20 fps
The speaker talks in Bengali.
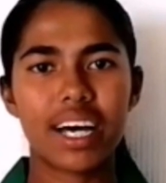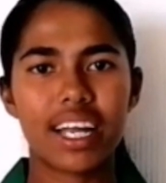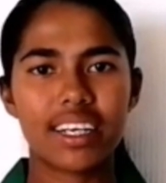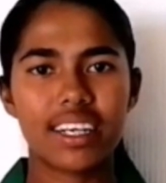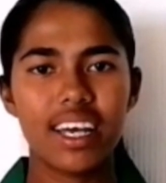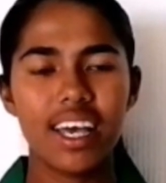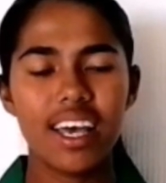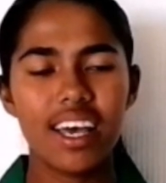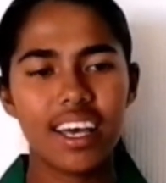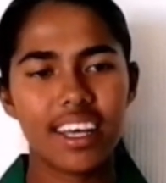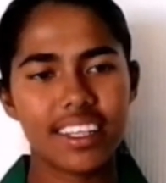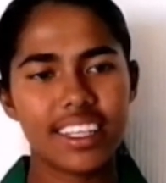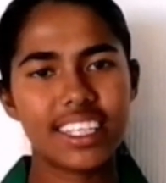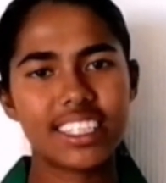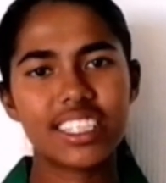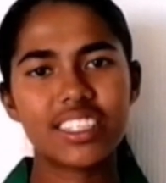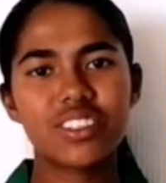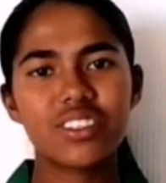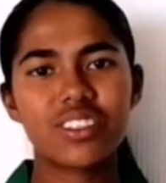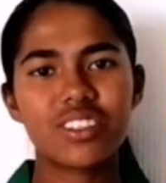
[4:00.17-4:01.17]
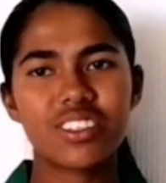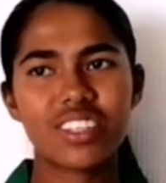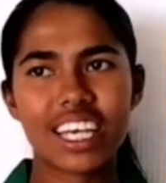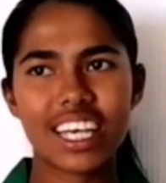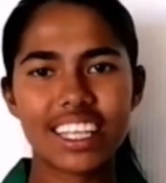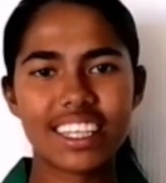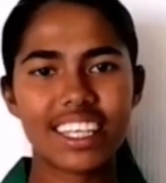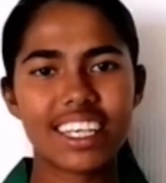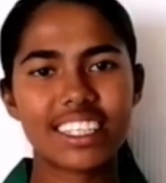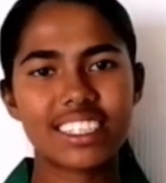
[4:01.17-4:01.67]
করবো আর দেশের জন্য
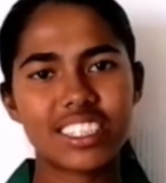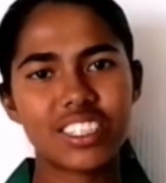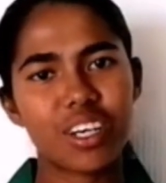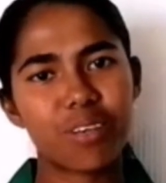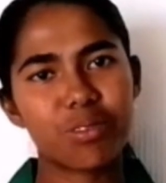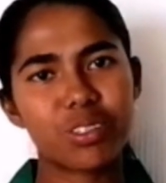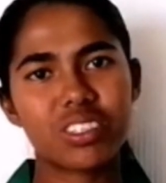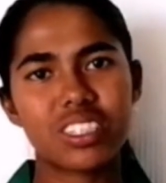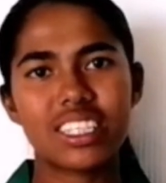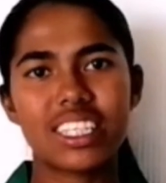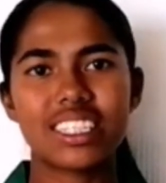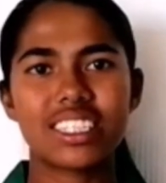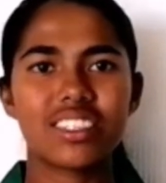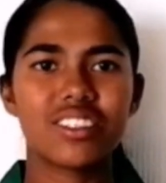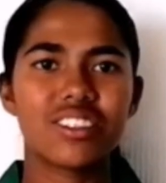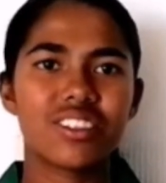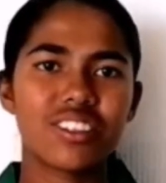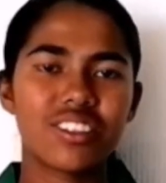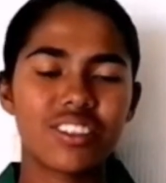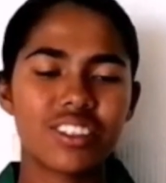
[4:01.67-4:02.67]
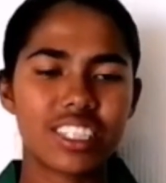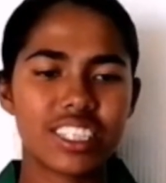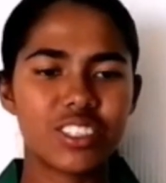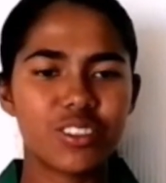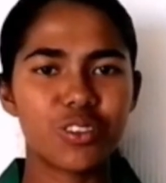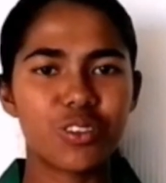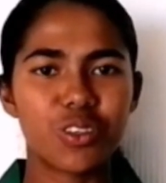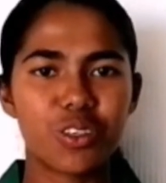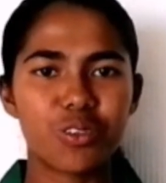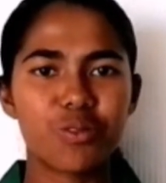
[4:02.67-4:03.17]
খেলতে আসছি অবশ্যই দেশের জন্য
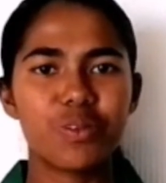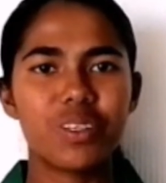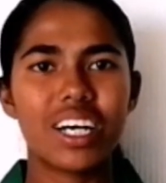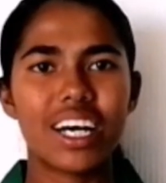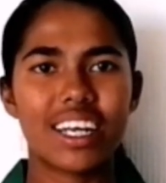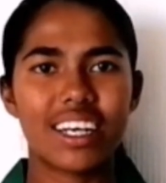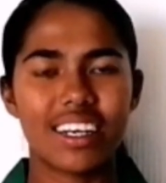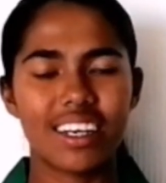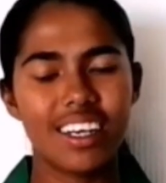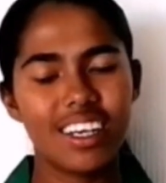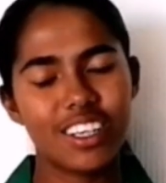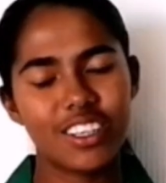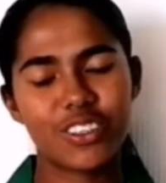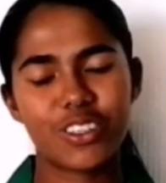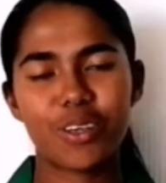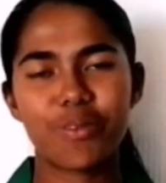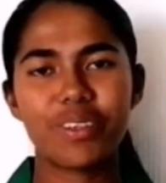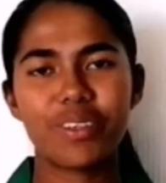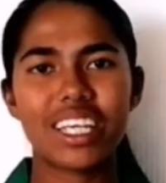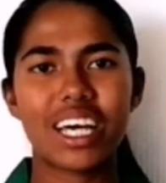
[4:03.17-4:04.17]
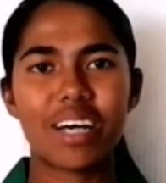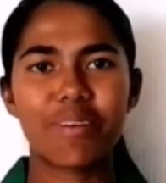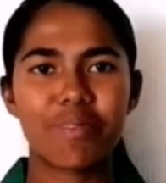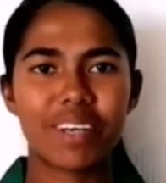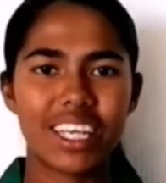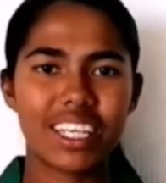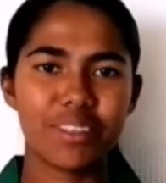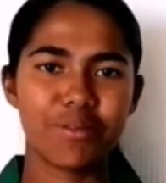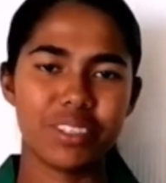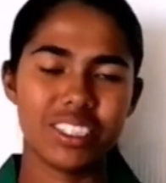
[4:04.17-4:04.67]
কিছু করব আর ট্রফিটা
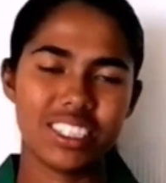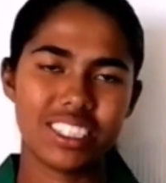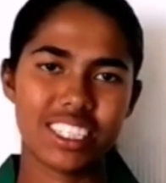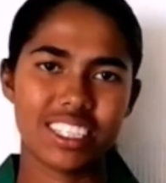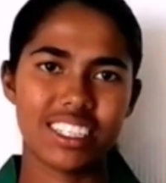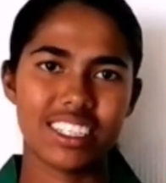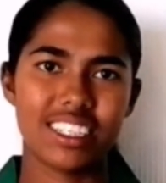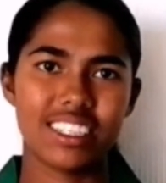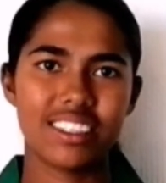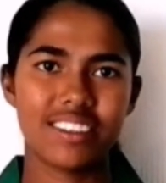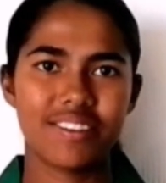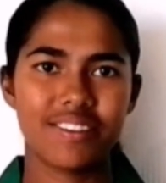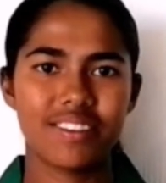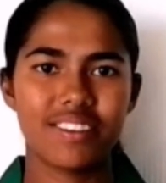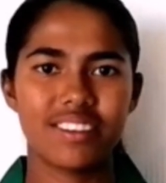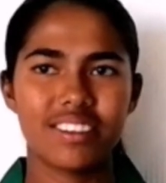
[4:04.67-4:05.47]
আমরাই নিব ইনশাল্লাহ